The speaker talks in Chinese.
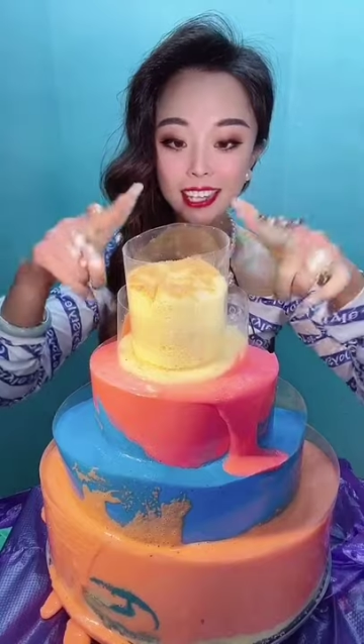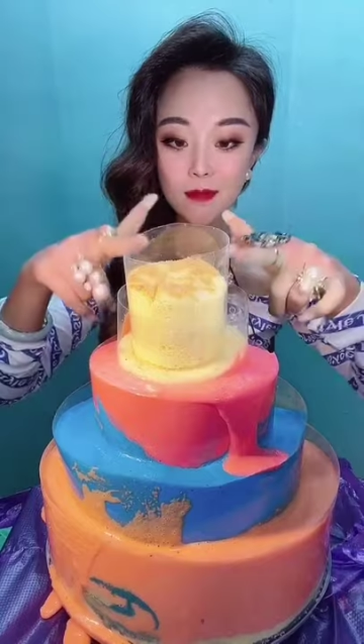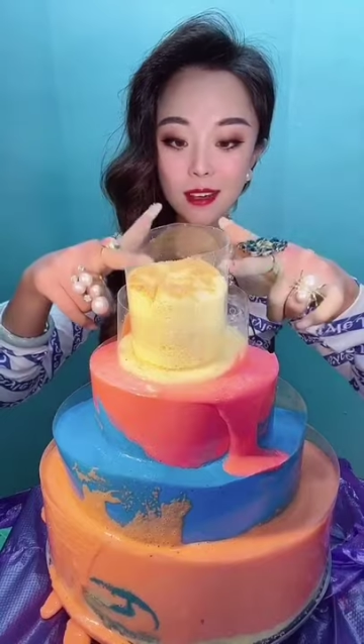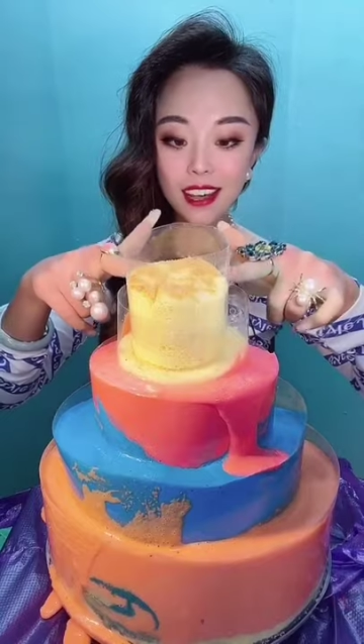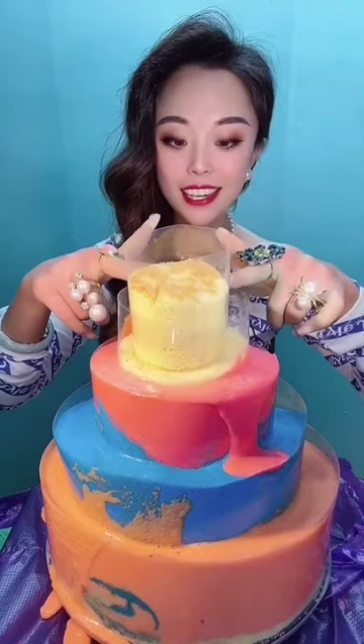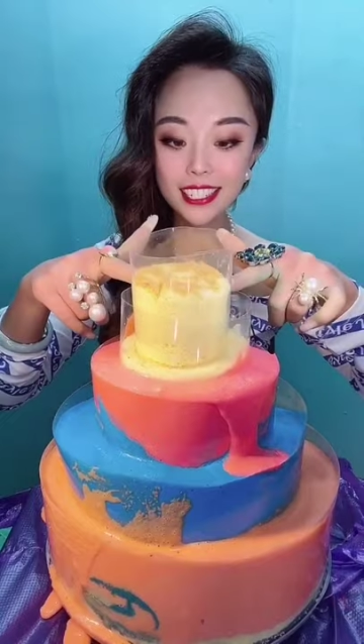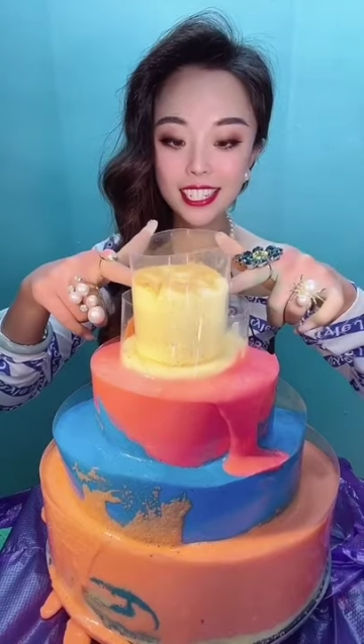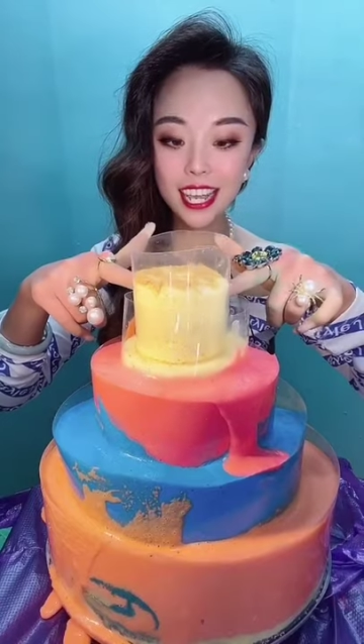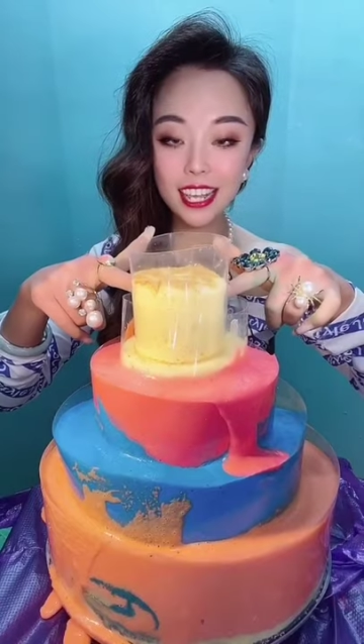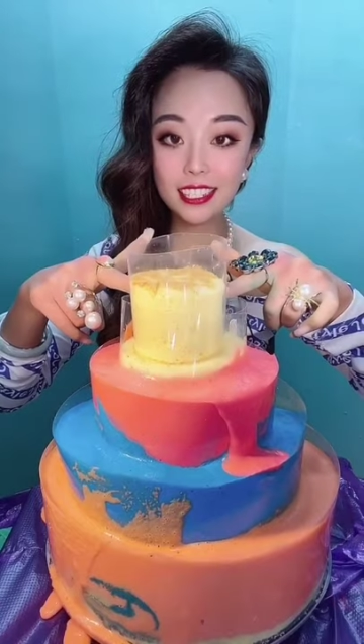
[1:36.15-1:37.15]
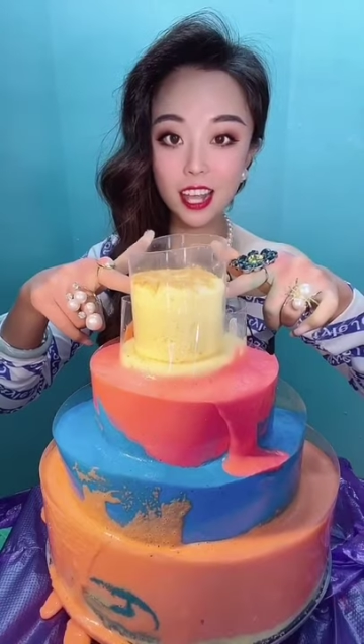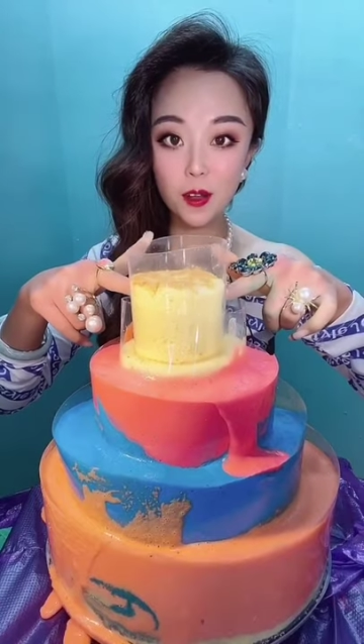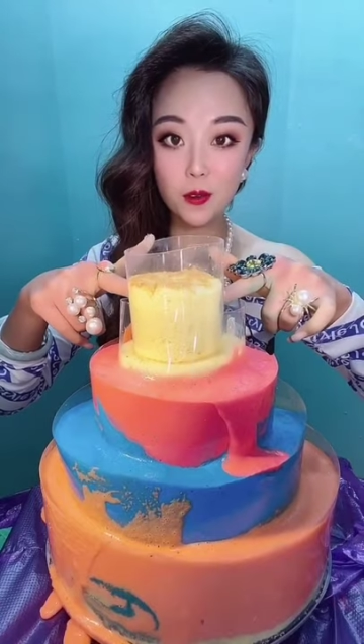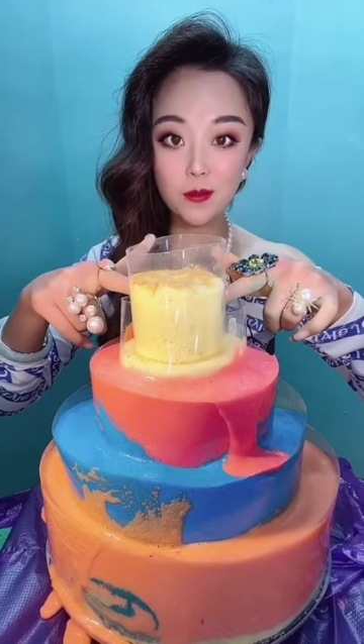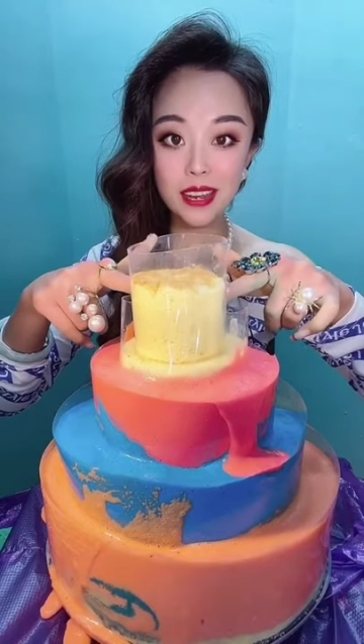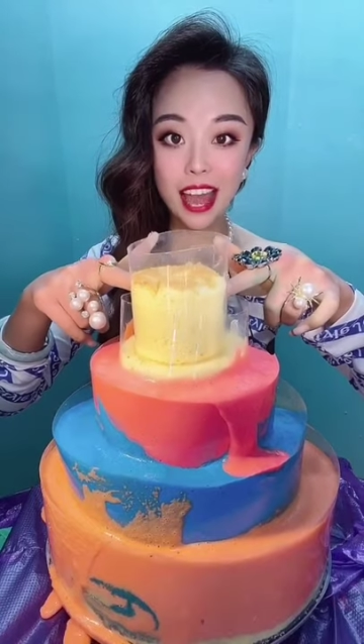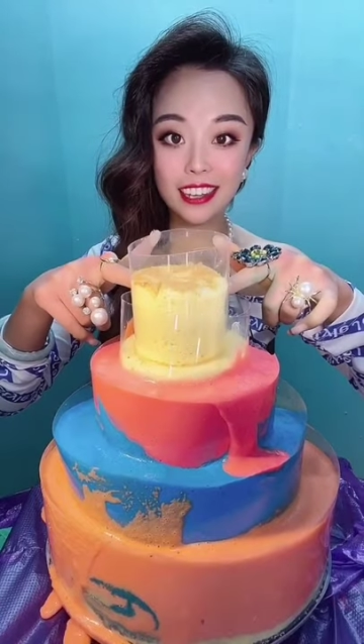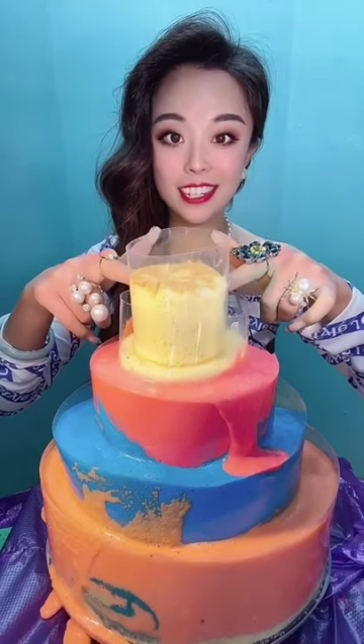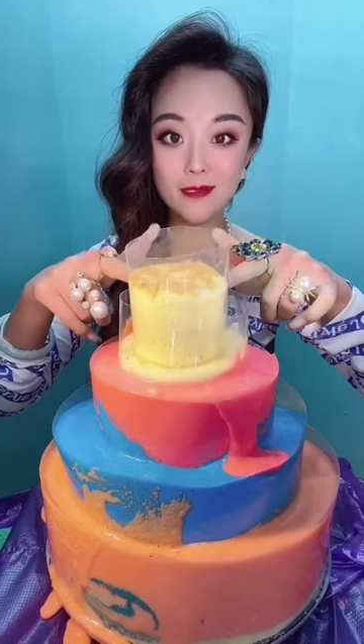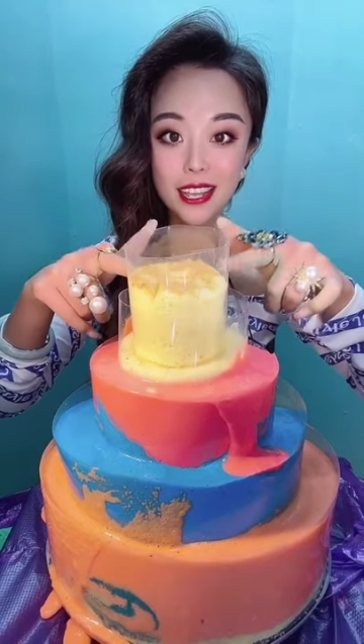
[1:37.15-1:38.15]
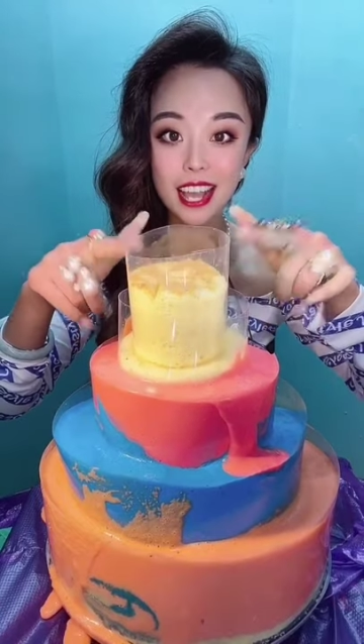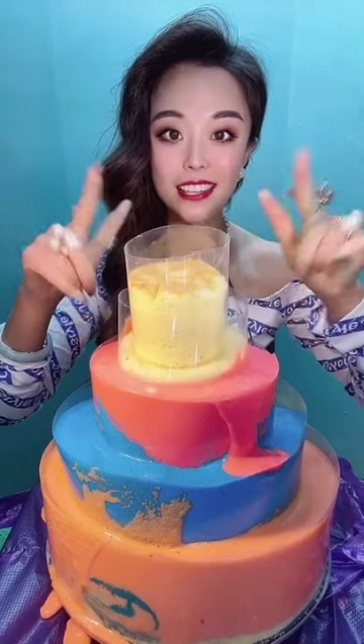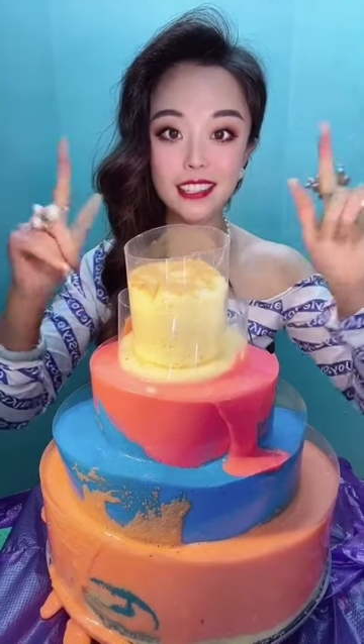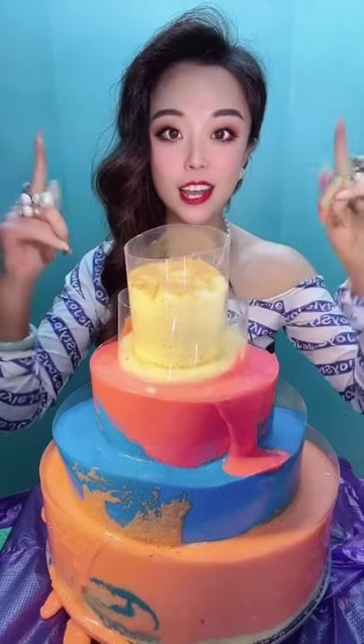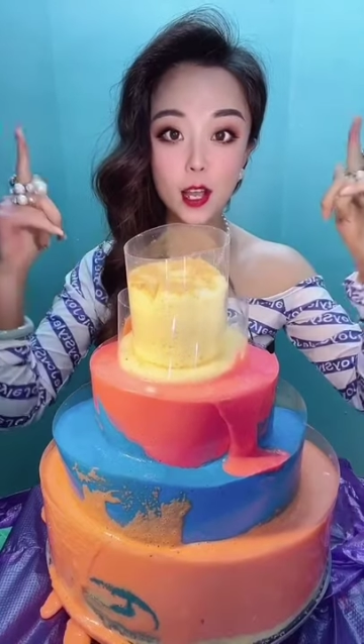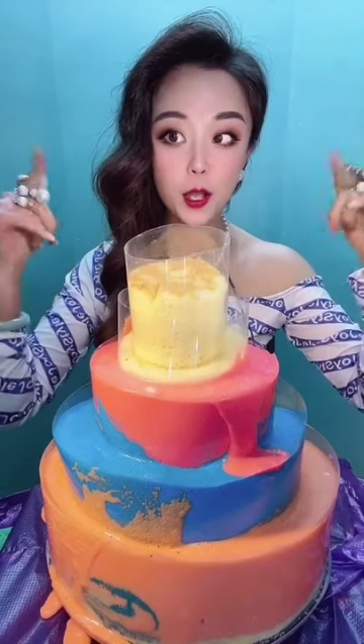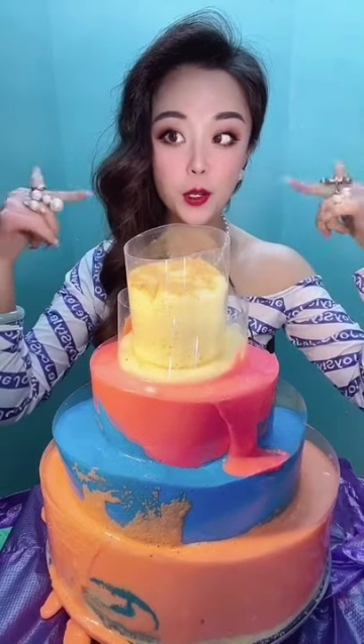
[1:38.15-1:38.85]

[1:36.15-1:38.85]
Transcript: 那么这一层我们来个什么颜色？